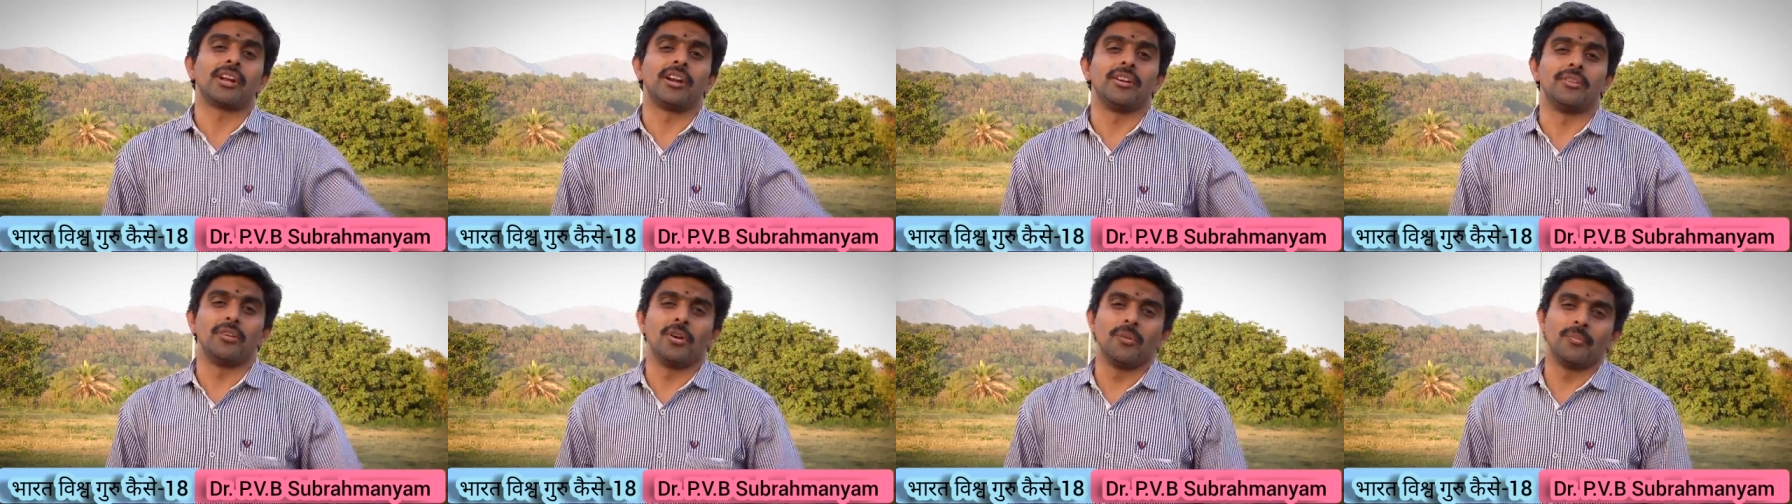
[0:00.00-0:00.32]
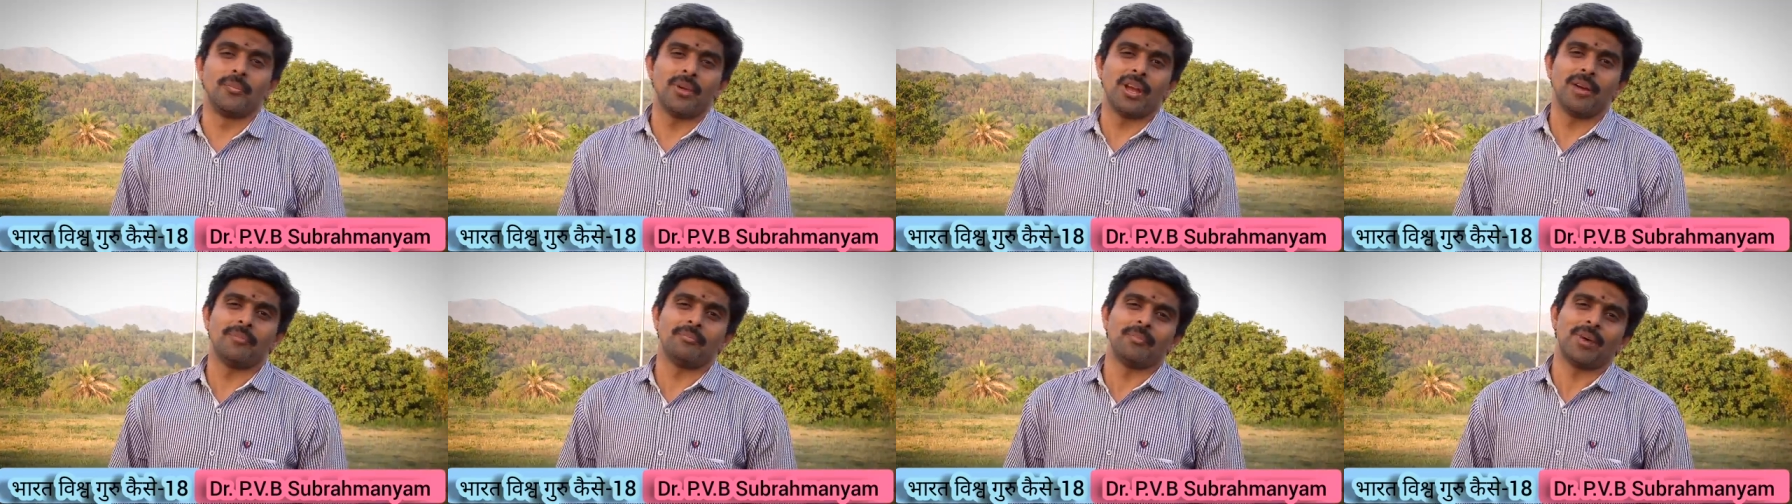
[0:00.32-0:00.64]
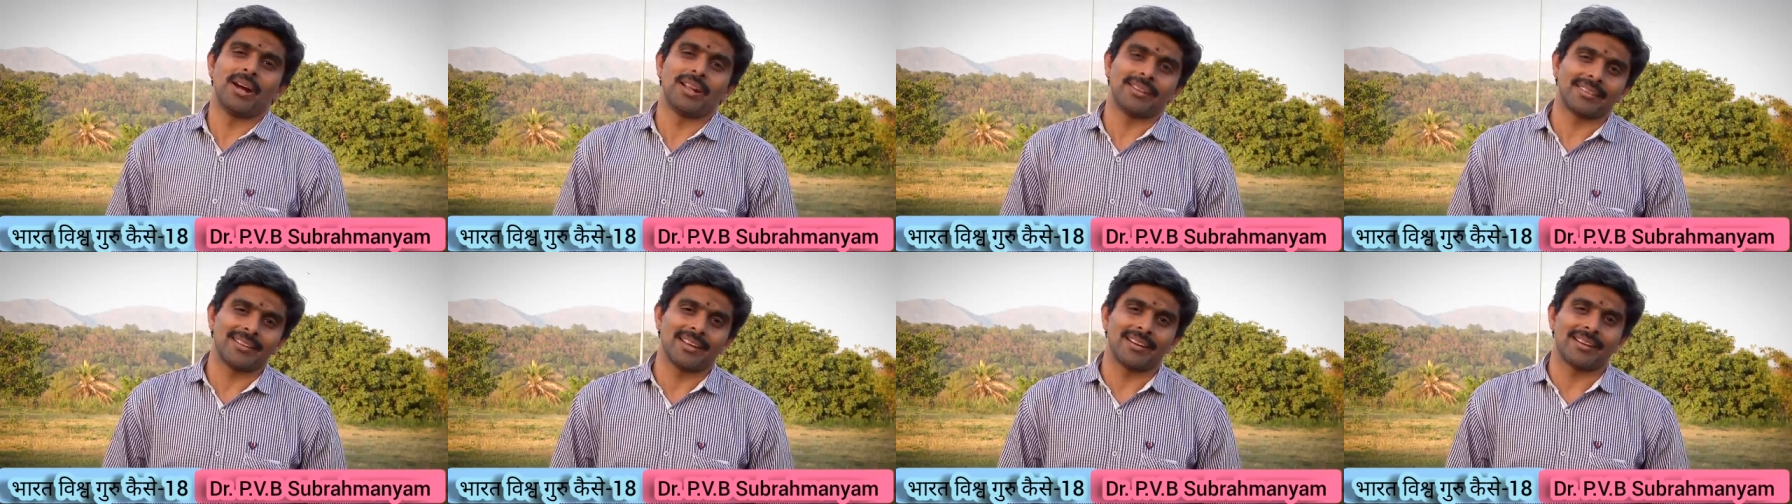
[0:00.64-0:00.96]
कड़ियों में हम
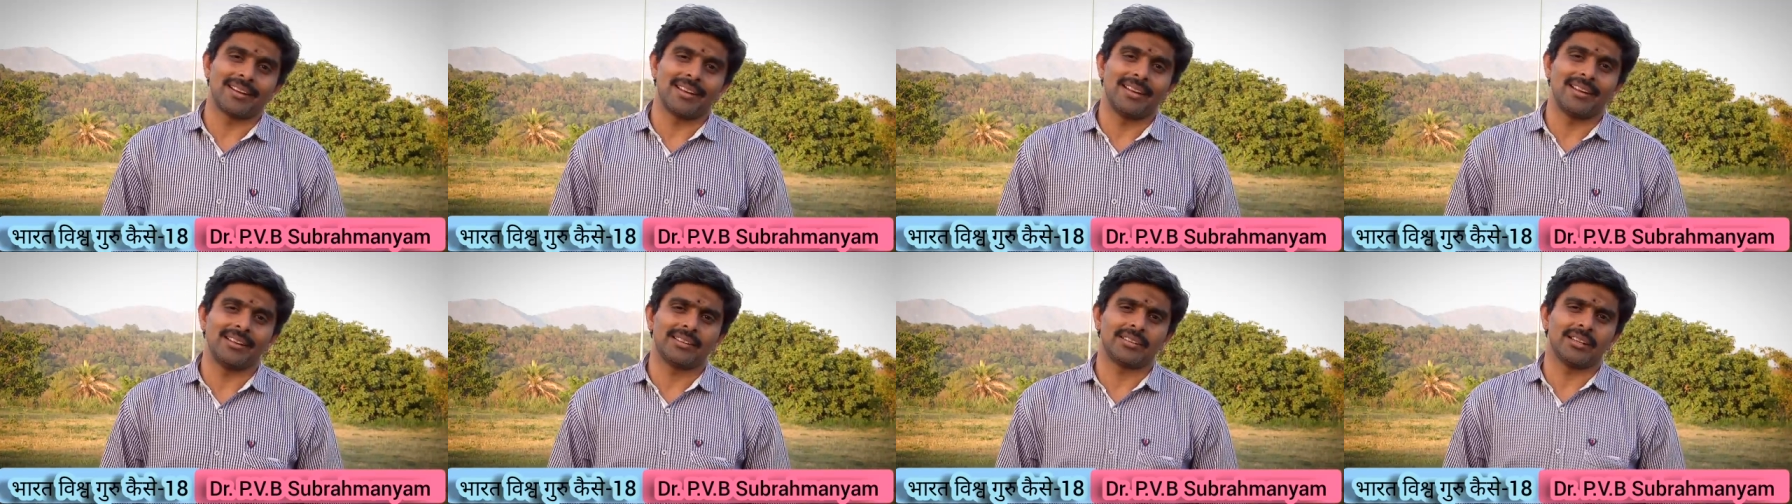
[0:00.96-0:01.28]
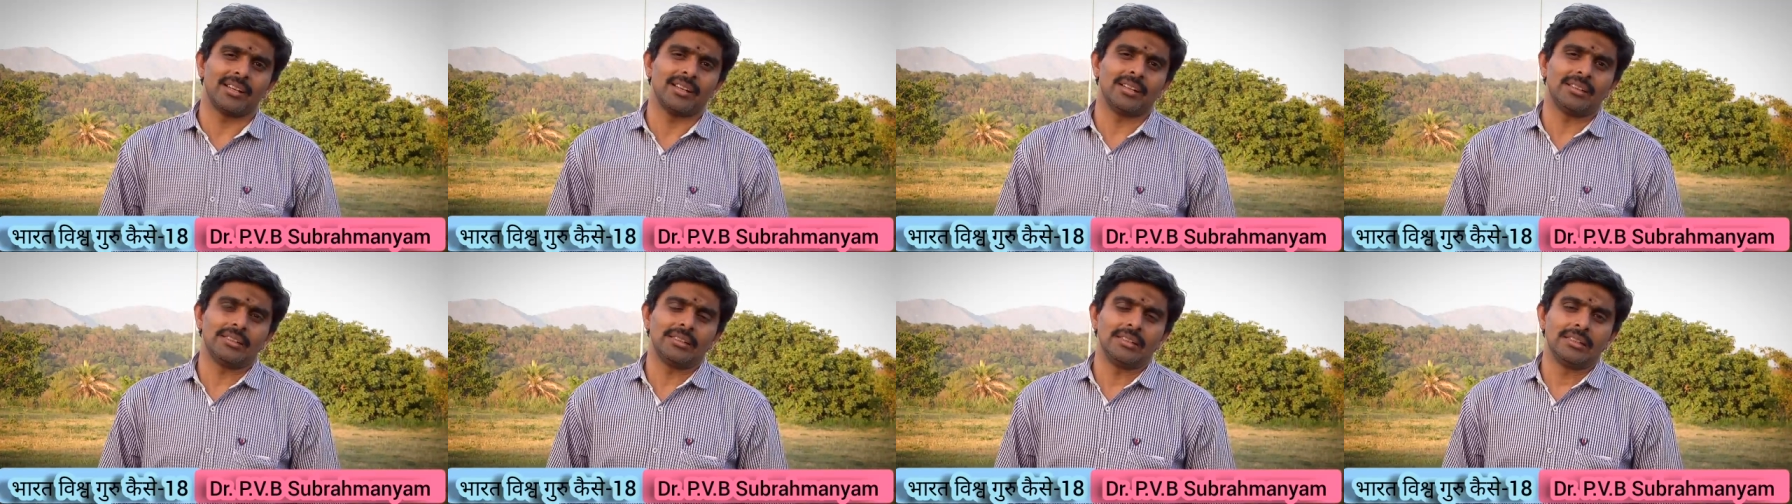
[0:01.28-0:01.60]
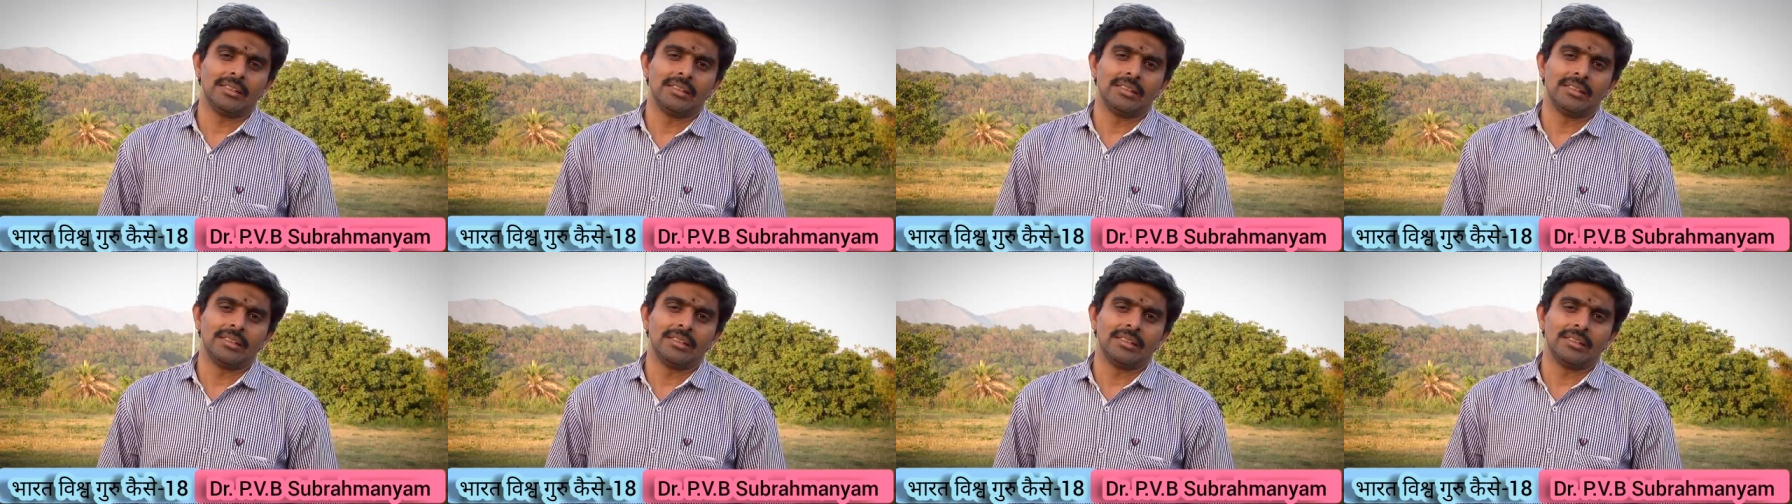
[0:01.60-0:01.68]
बात कर रहे थे